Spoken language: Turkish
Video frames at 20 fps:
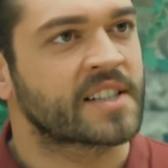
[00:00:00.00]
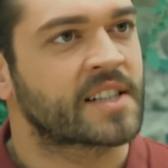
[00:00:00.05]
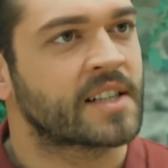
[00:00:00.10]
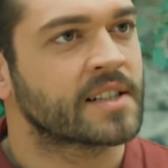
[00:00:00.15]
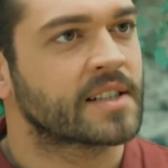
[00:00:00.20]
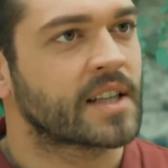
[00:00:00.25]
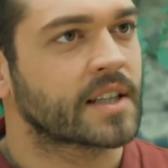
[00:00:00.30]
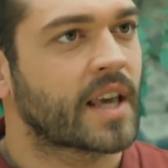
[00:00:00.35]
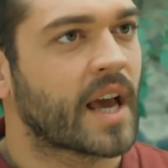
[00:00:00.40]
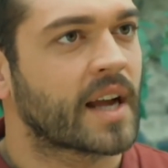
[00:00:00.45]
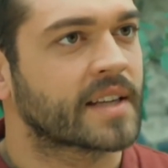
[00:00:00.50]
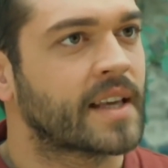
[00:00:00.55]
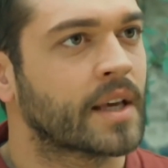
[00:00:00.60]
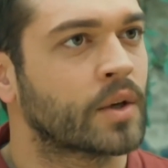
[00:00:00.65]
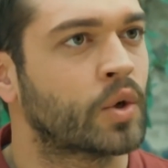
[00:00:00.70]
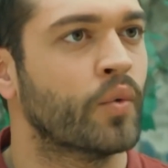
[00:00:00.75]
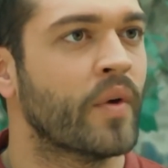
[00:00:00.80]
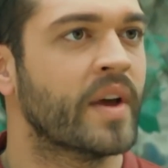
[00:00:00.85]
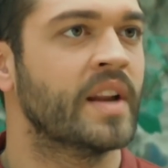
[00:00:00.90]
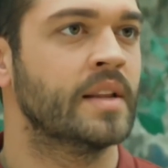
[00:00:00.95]
karşınızdaki erkeğe
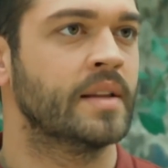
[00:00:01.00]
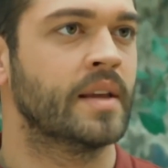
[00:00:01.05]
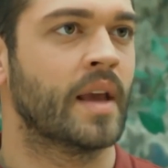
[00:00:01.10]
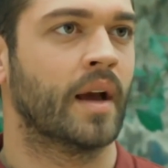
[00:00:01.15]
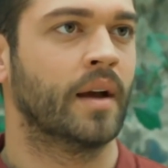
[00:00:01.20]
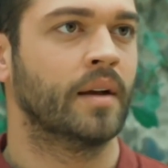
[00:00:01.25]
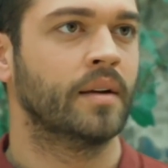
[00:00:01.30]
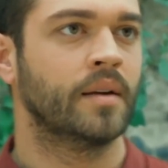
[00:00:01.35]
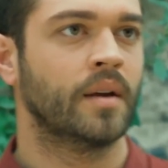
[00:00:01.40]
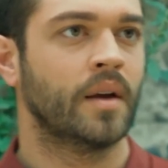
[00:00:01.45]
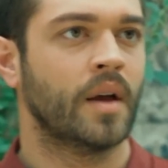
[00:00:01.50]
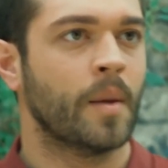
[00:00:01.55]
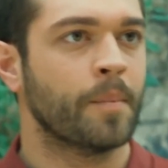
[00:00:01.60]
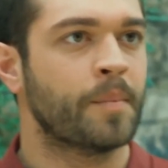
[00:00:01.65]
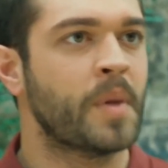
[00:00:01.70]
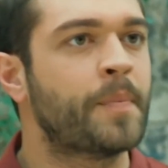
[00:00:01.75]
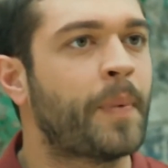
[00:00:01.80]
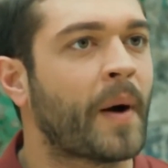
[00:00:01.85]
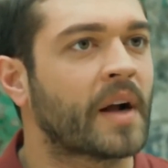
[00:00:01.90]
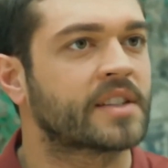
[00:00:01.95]
güvenin ya.
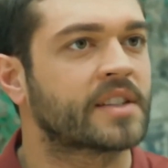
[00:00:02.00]
Bir